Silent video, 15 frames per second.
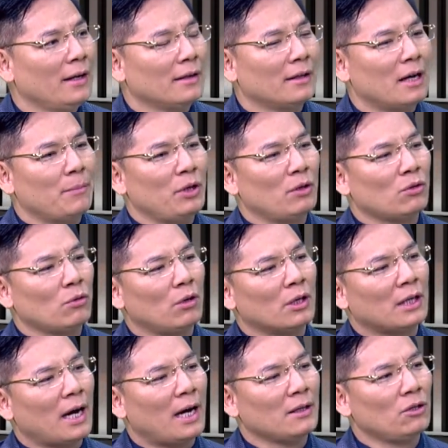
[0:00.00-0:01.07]
那比如说
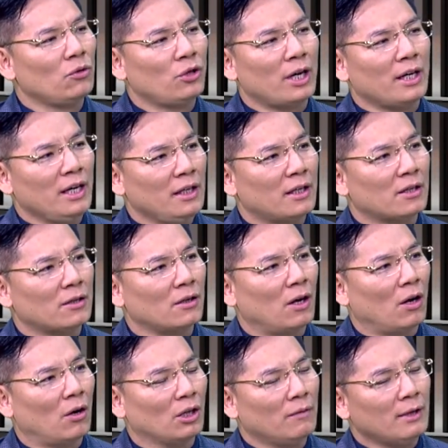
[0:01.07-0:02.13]
他去 check in 的时
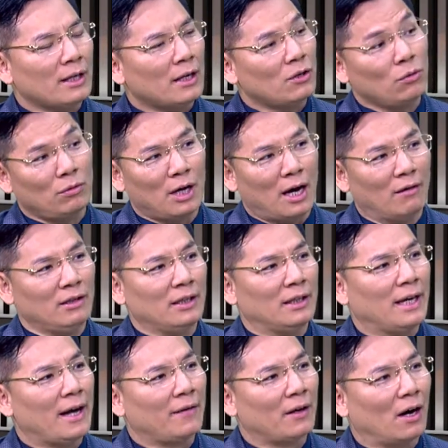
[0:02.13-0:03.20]
候，因为他住了好几
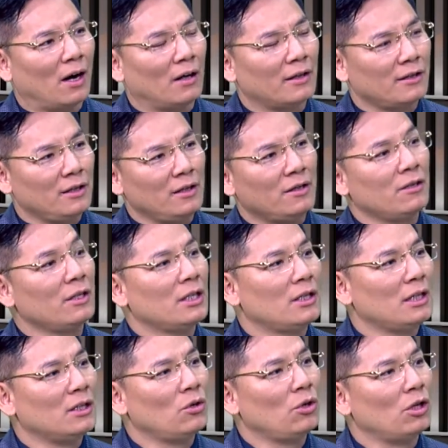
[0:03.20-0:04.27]
天了啊，他星期四就
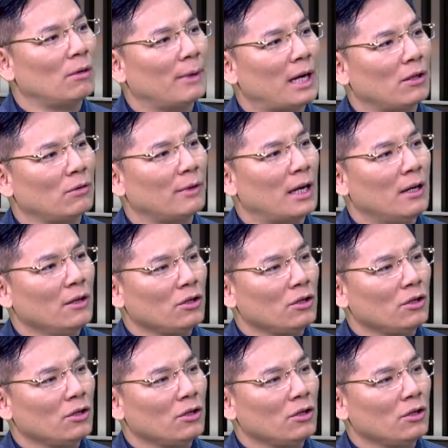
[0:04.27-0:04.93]
进去了吧，对吧？